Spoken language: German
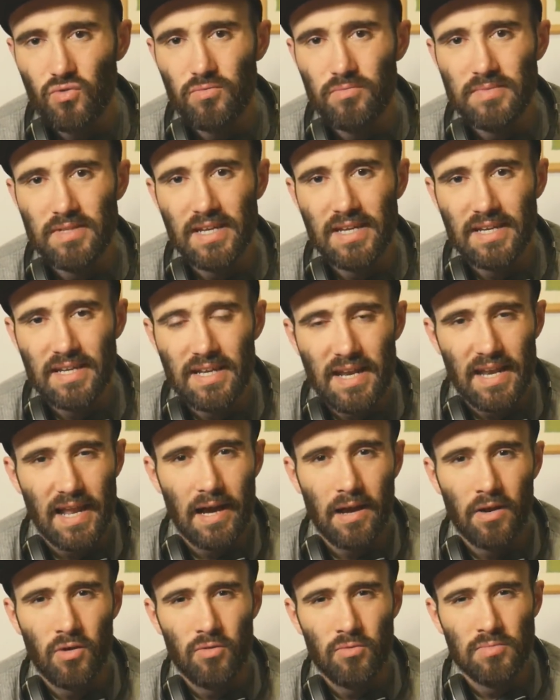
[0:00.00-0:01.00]
um den
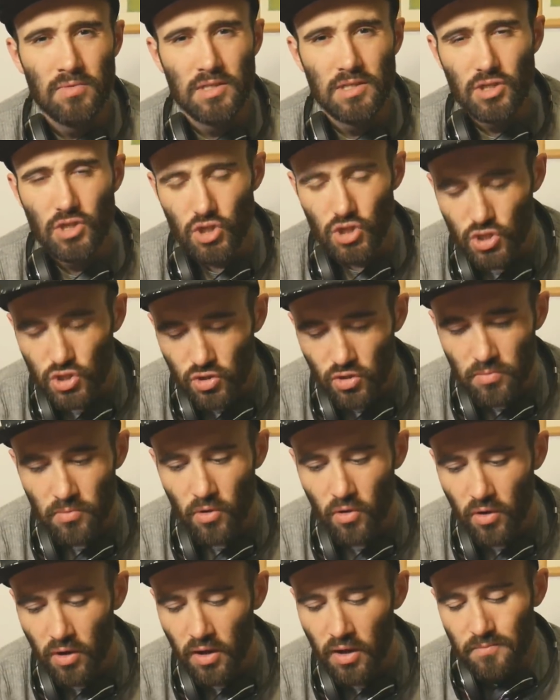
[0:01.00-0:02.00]
Klang, um diese
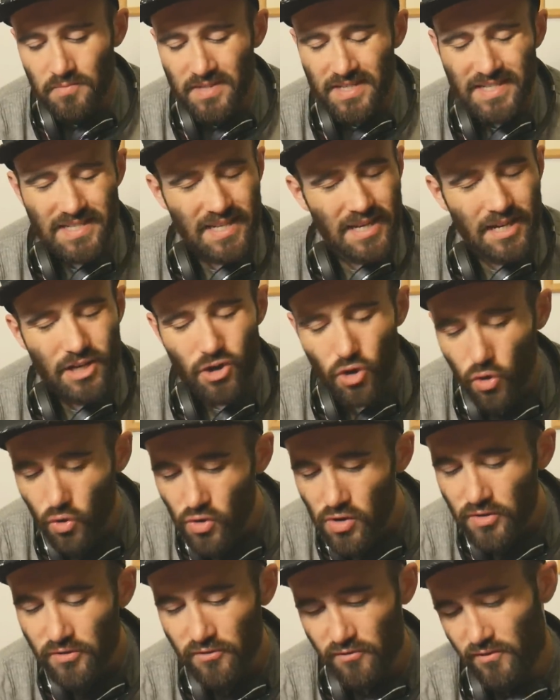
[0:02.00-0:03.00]
Stimmung, um diese
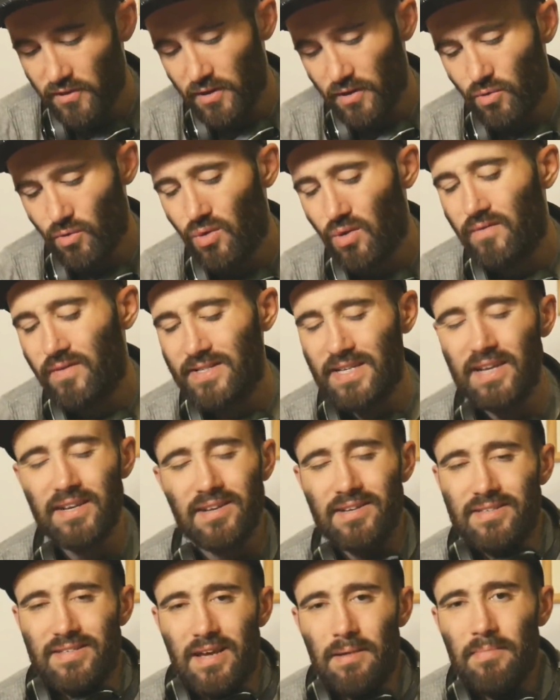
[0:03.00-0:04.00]
Kultfigur. Was
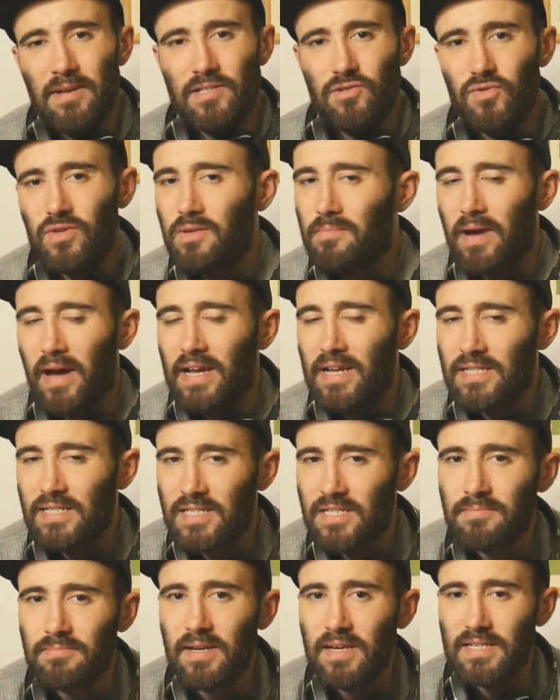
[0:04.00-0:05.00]
anderes kann man zu ihm eigentlich
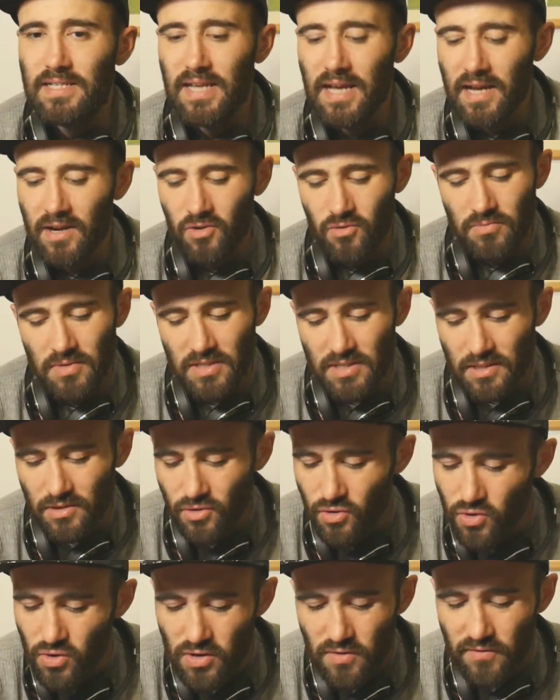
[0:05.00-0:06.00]
nicht mehr sagen, um diese
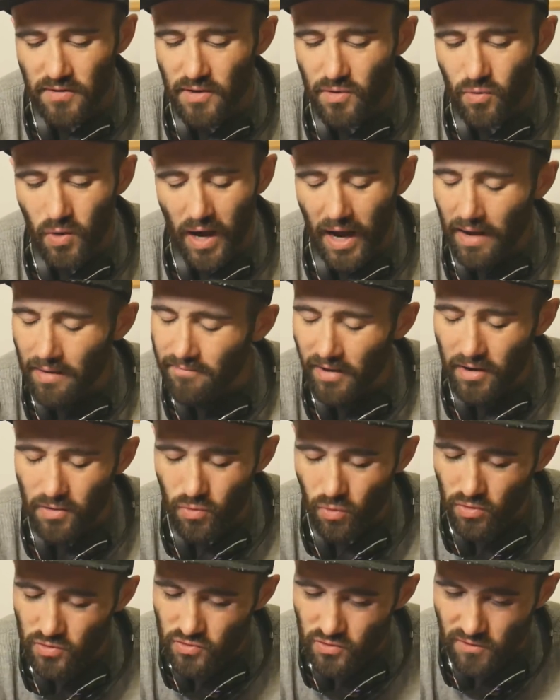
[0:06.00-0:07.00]
Kultfigur einfach
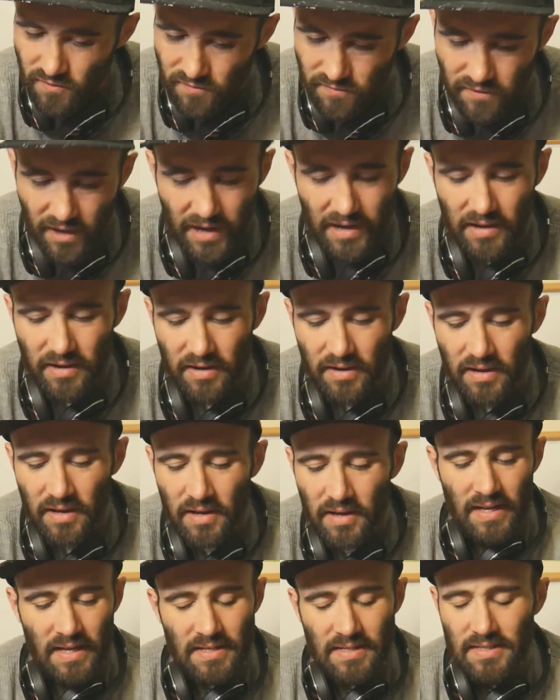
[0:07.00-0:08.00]
nur zu feiern.
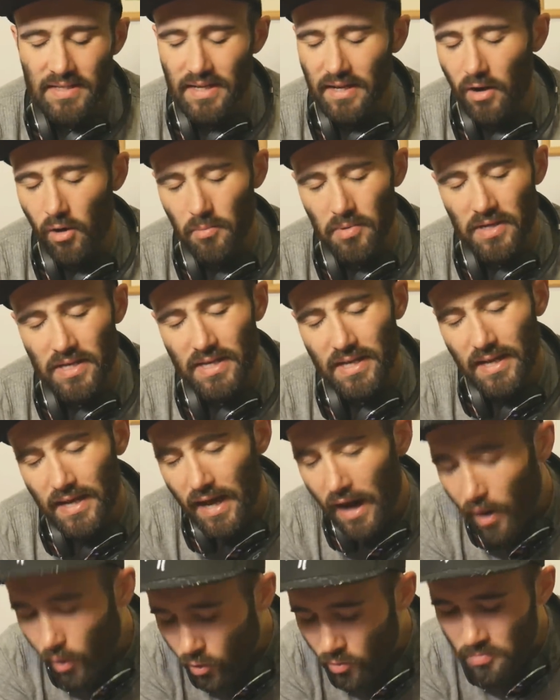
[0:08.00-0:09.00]
Da geht es, glaube ich,
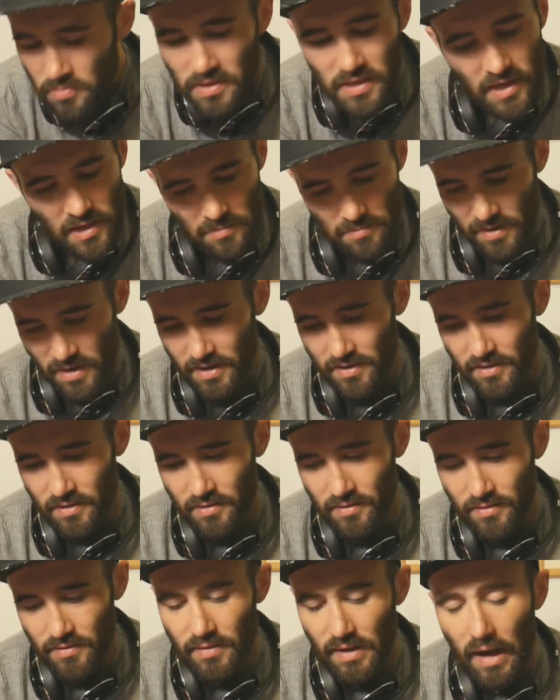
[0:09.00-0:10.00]
kaum
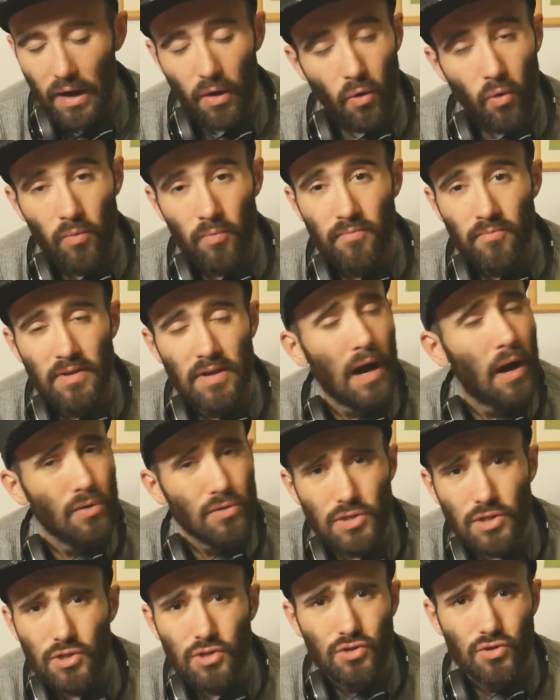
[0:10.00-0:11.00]
jemanden darum, wie
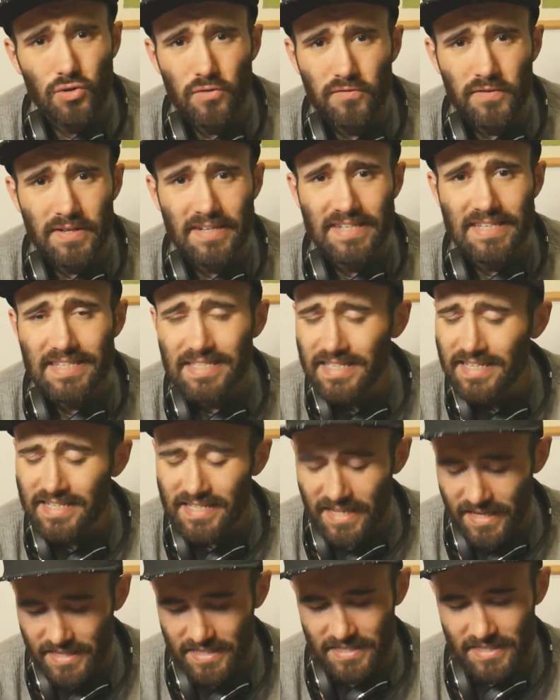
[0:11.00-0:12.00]
ausgetüftelt diese
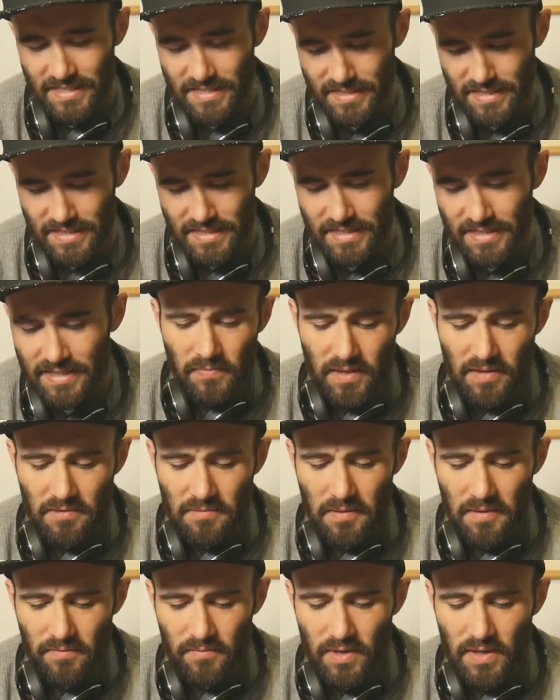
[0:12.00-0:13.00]
Texte sind.
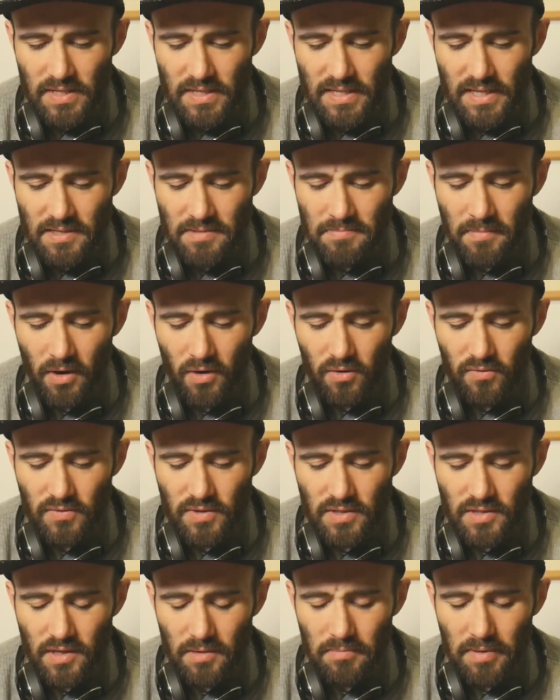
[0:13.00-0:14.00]
Deswegen will ich das mal auf
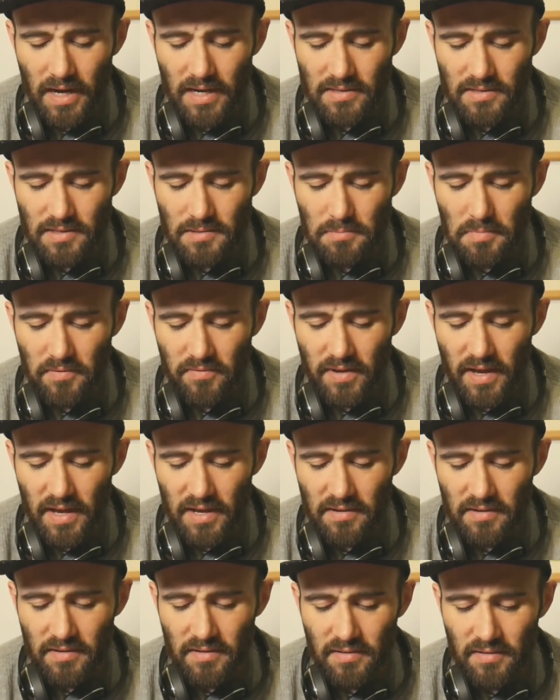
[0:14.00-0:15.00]
dieser Basis
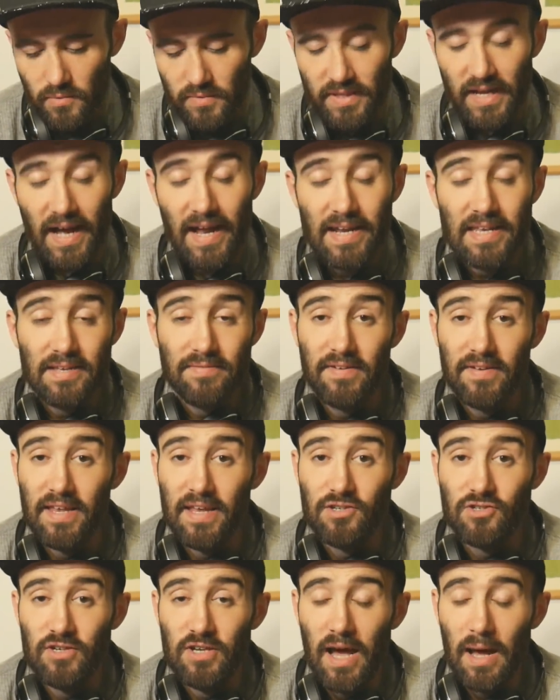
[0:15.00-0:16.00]
bewerten. Und da liefert
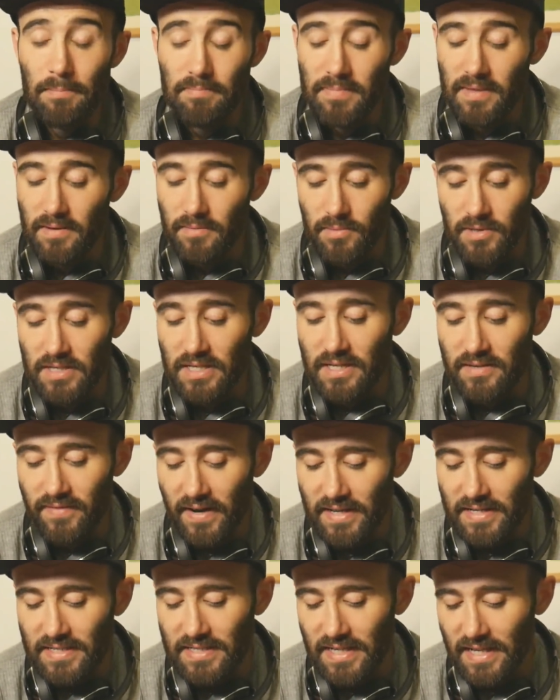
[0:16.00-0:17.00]
er schon ab. Über die
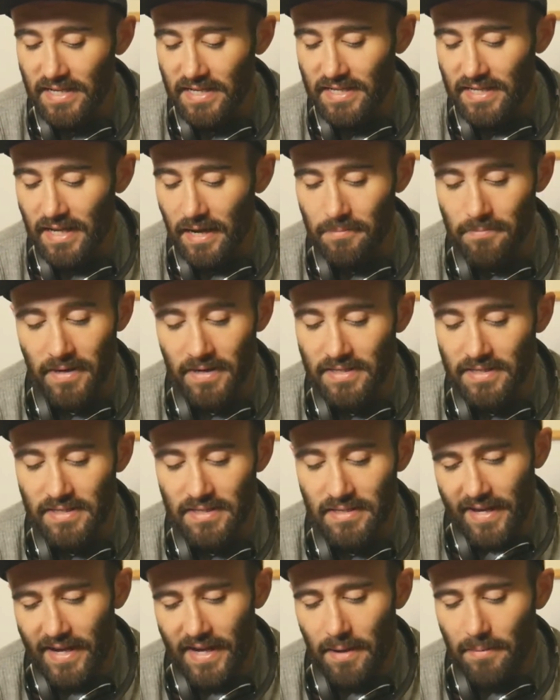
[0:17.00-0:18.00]
Qualität kann man,
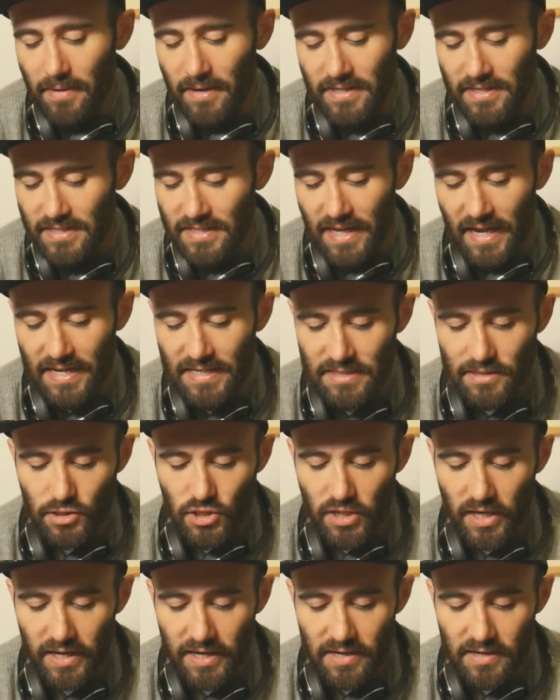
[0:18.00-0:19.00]
da kann man sich eigentlich
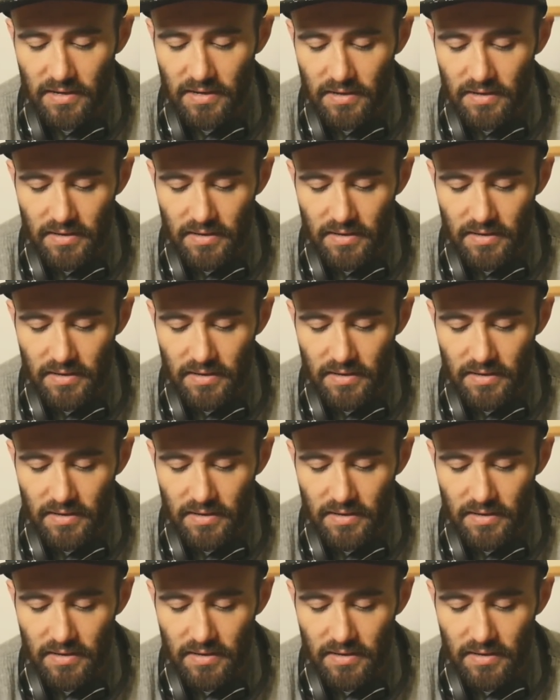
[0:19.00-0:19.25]
nicht streiten